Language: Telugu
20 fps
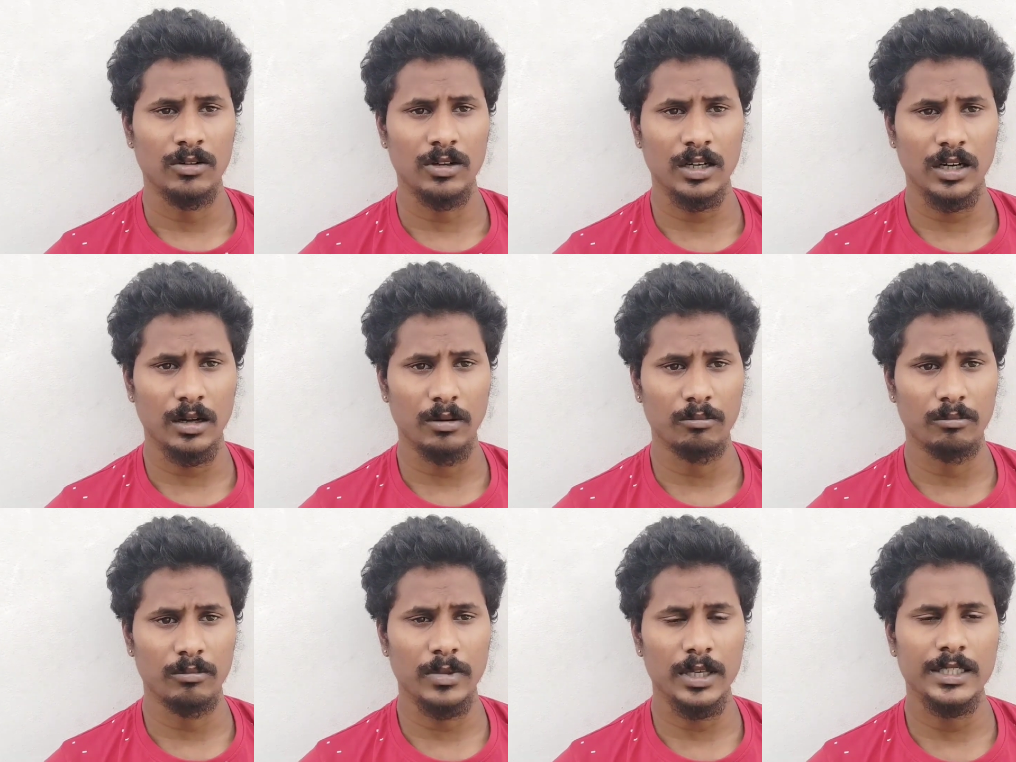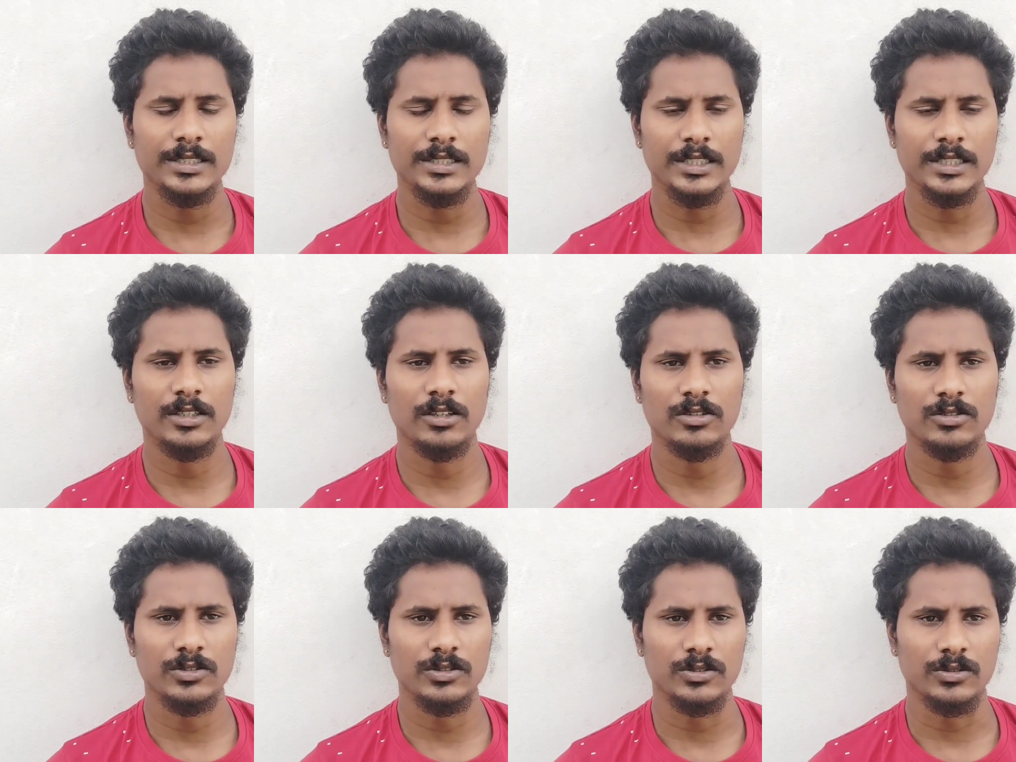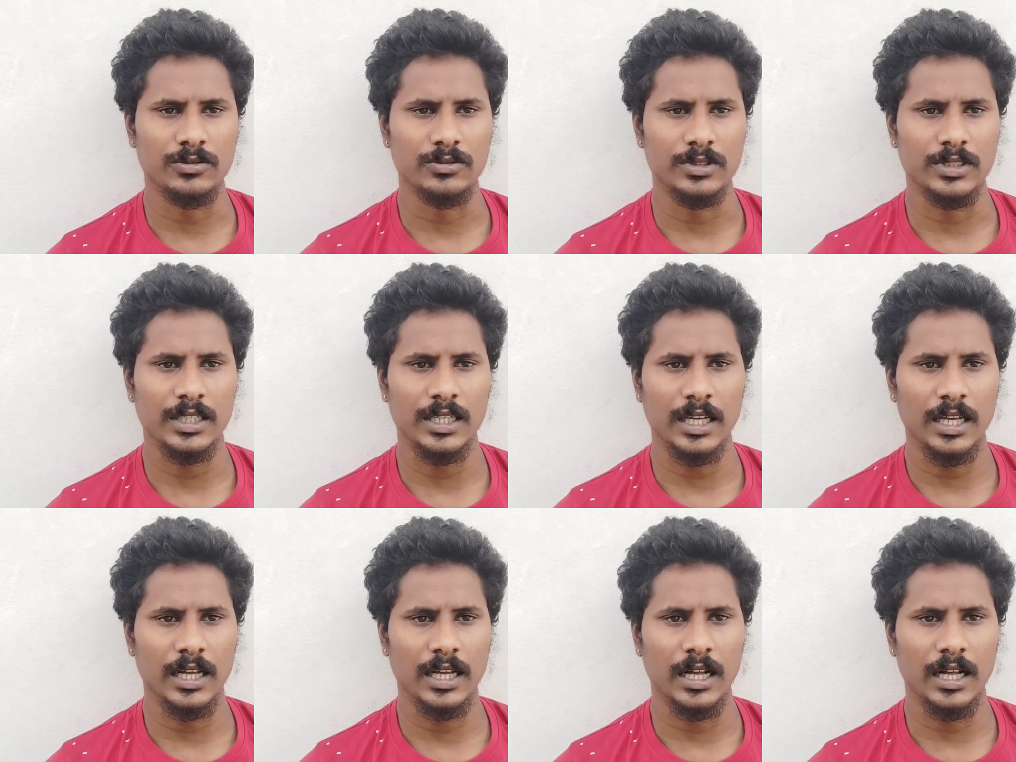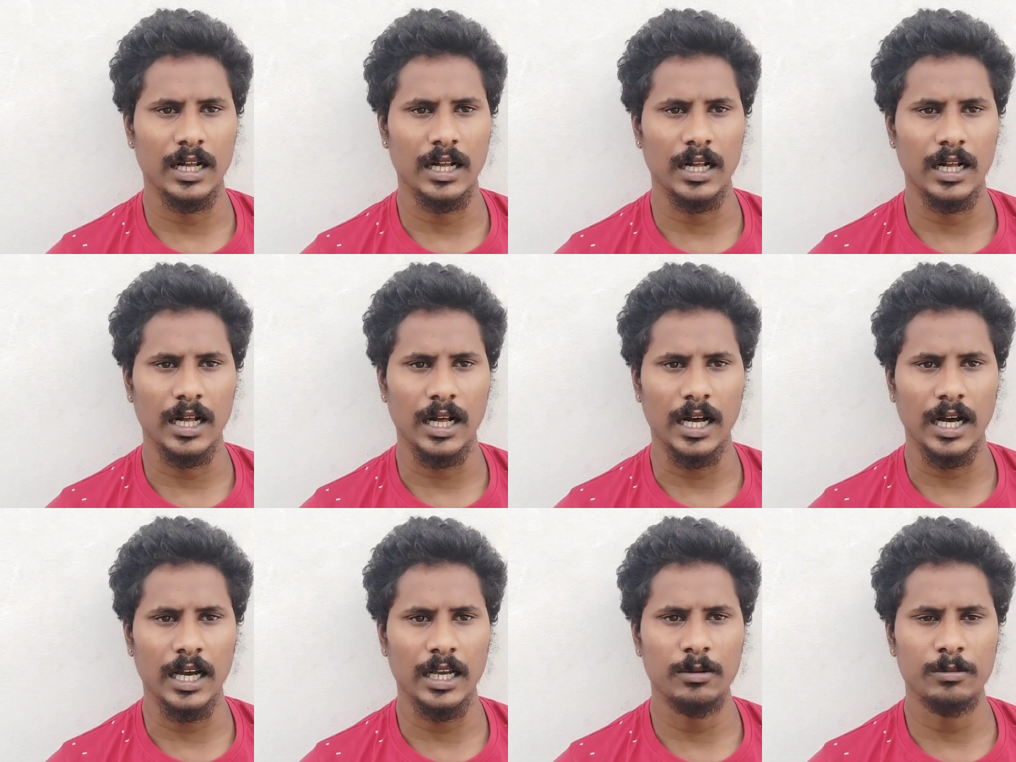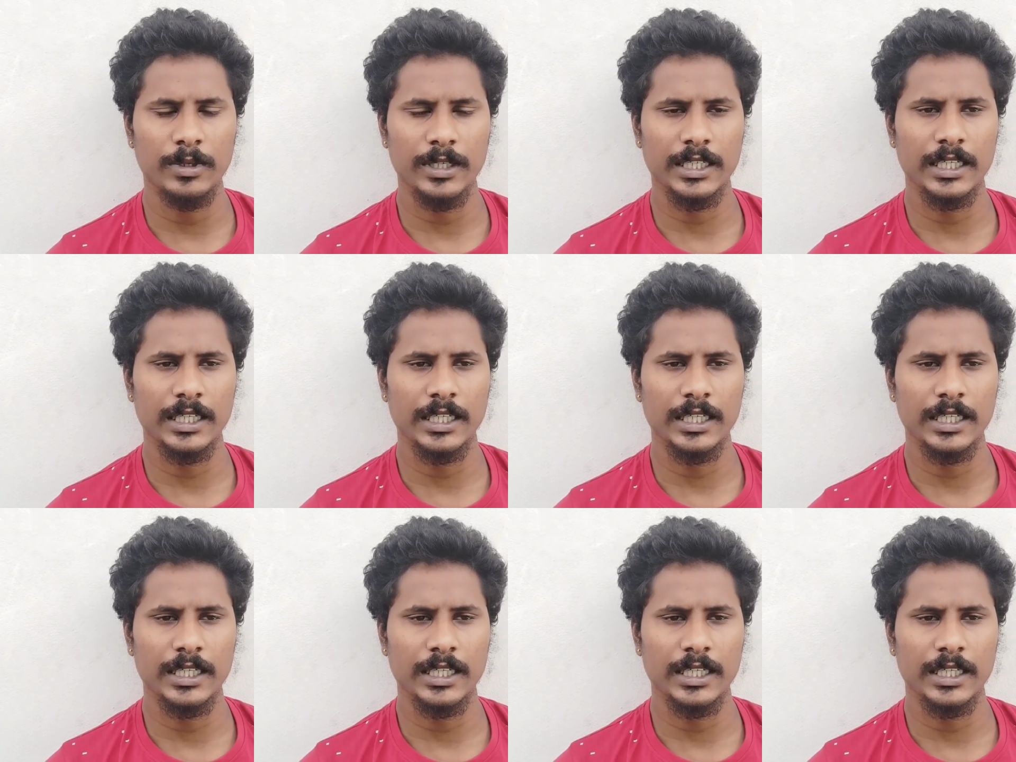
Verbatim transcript: ఒక మెయిన్ సిటీలో చూసుకుంటే ఆయిల్